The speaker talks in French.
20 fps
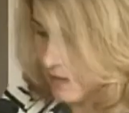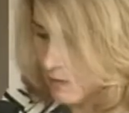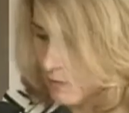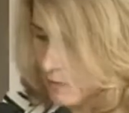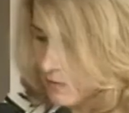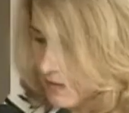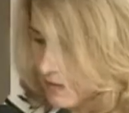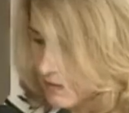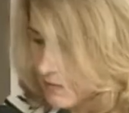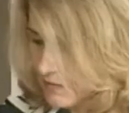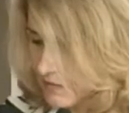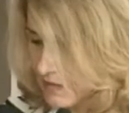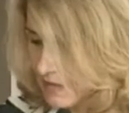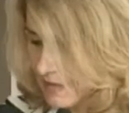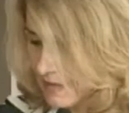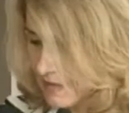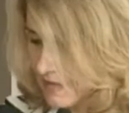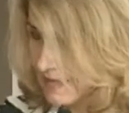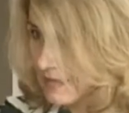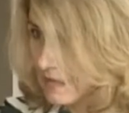le défi
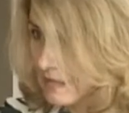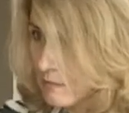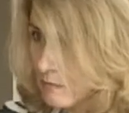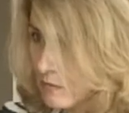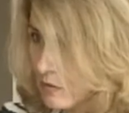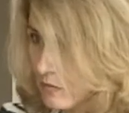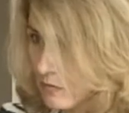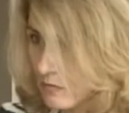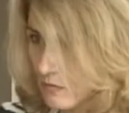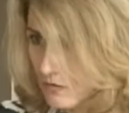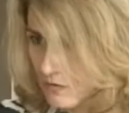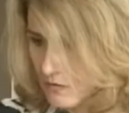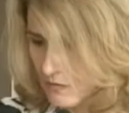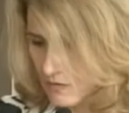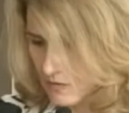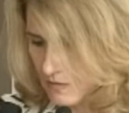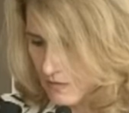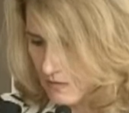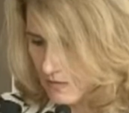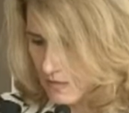est immense.
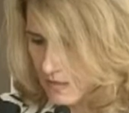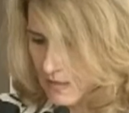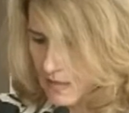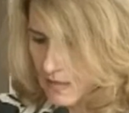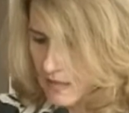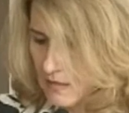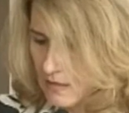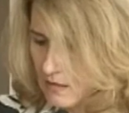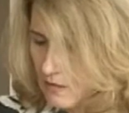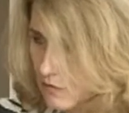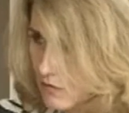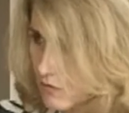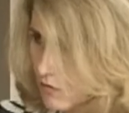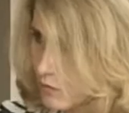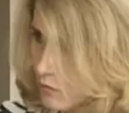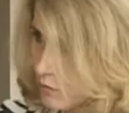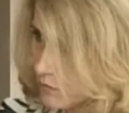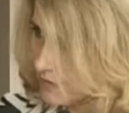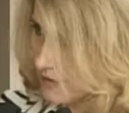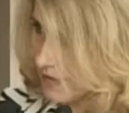Dans ce
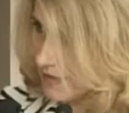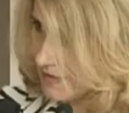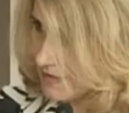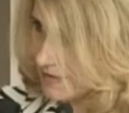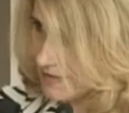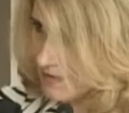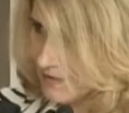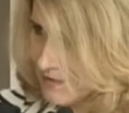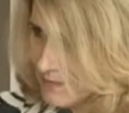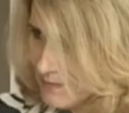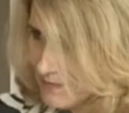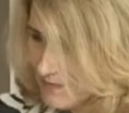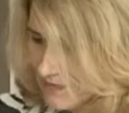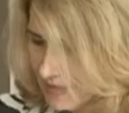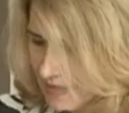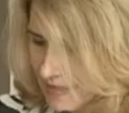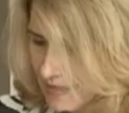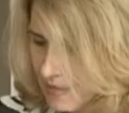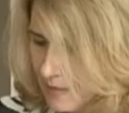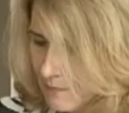contexte,
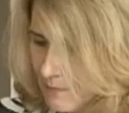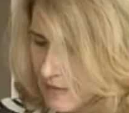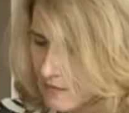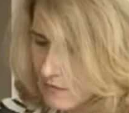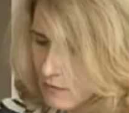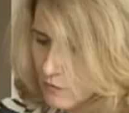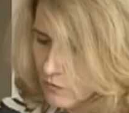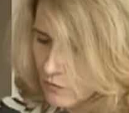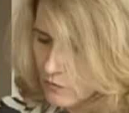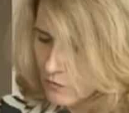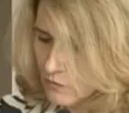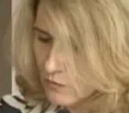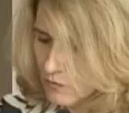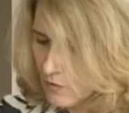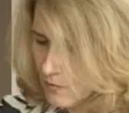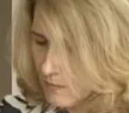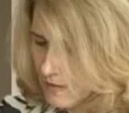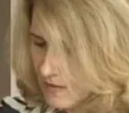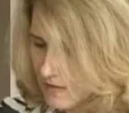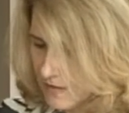la main tendue de
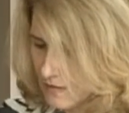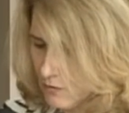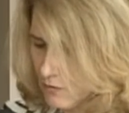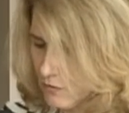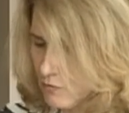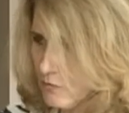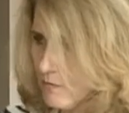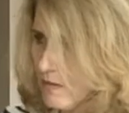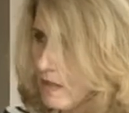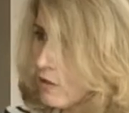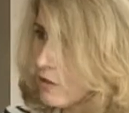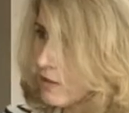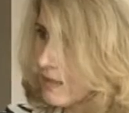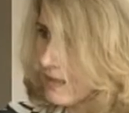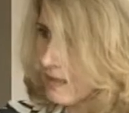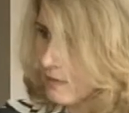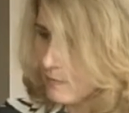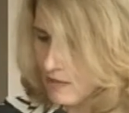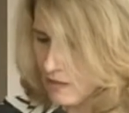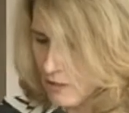l'ambassadeur du Maroc à
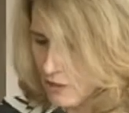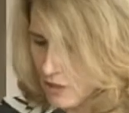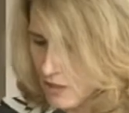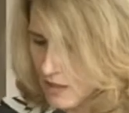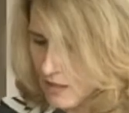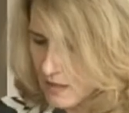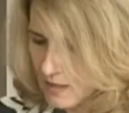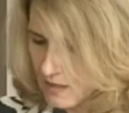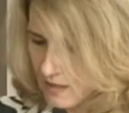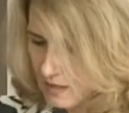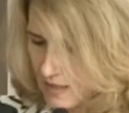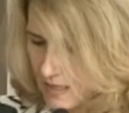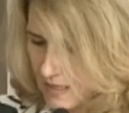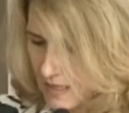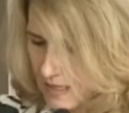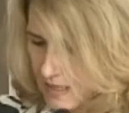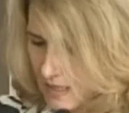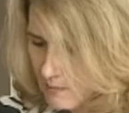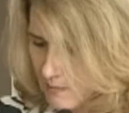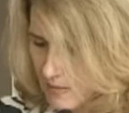la Belgique
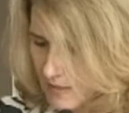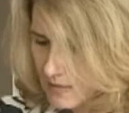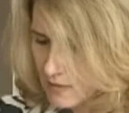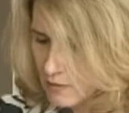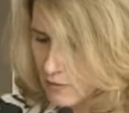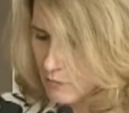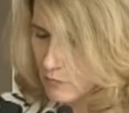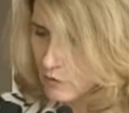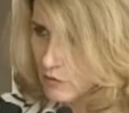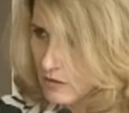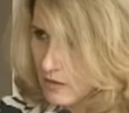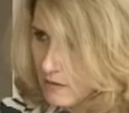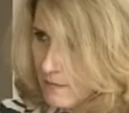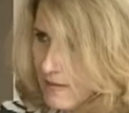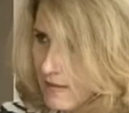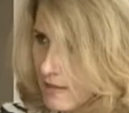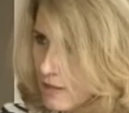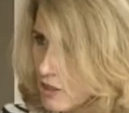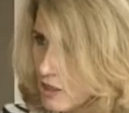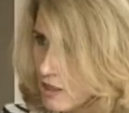apparaît comme une
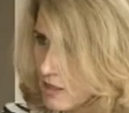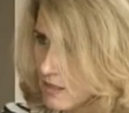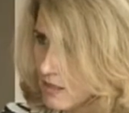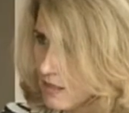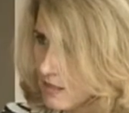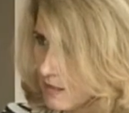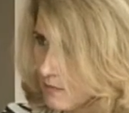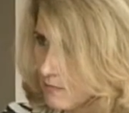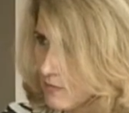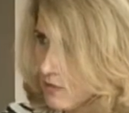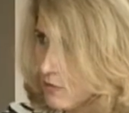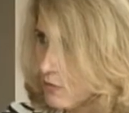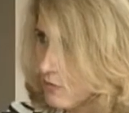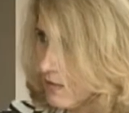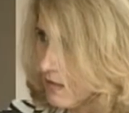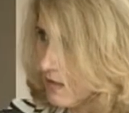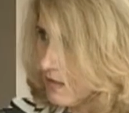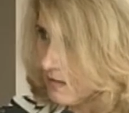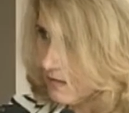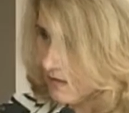démarche
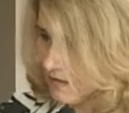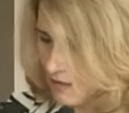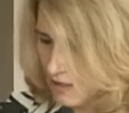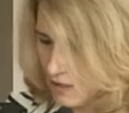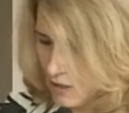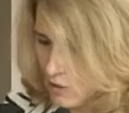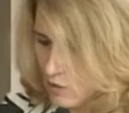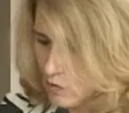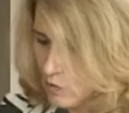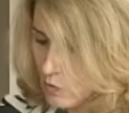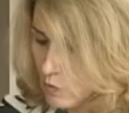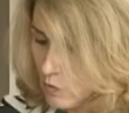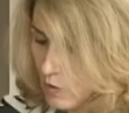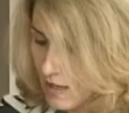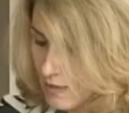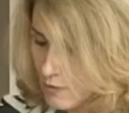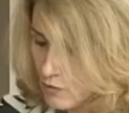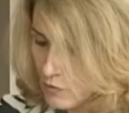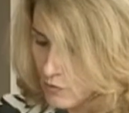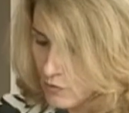inhabituelle,
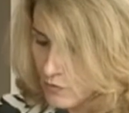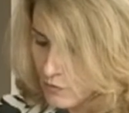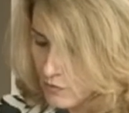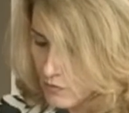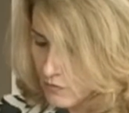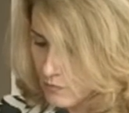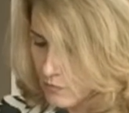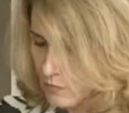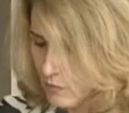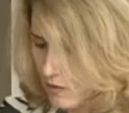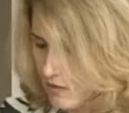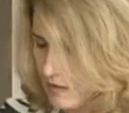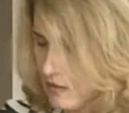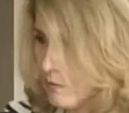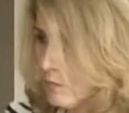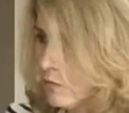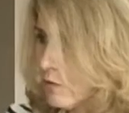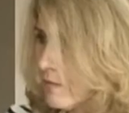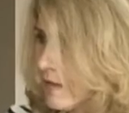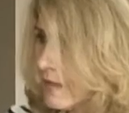courageuse pour un
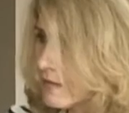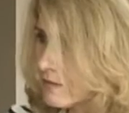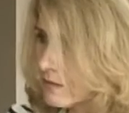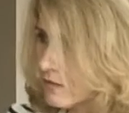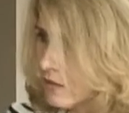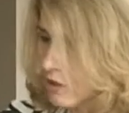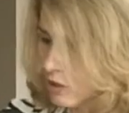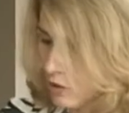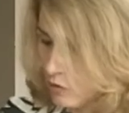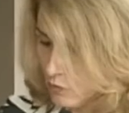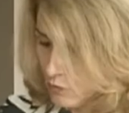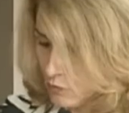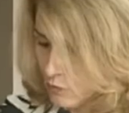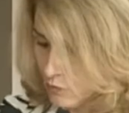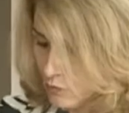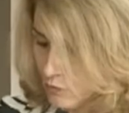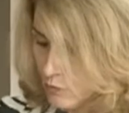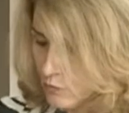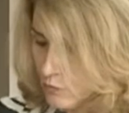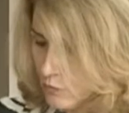diplomate,
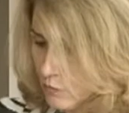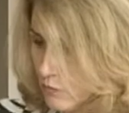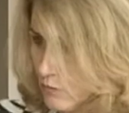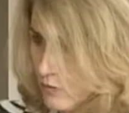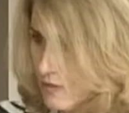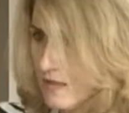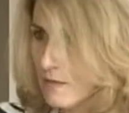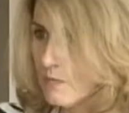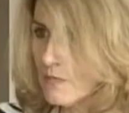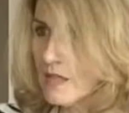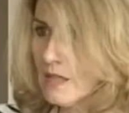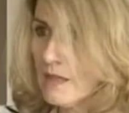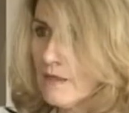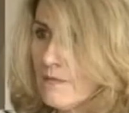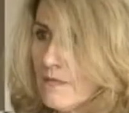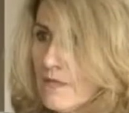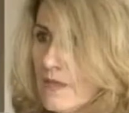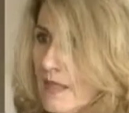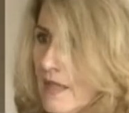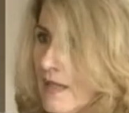tenu, on le sait bien,
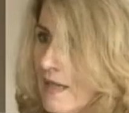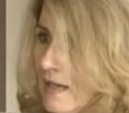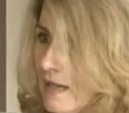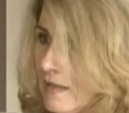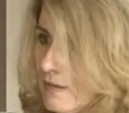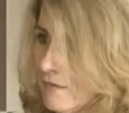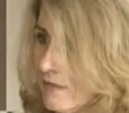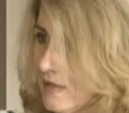à une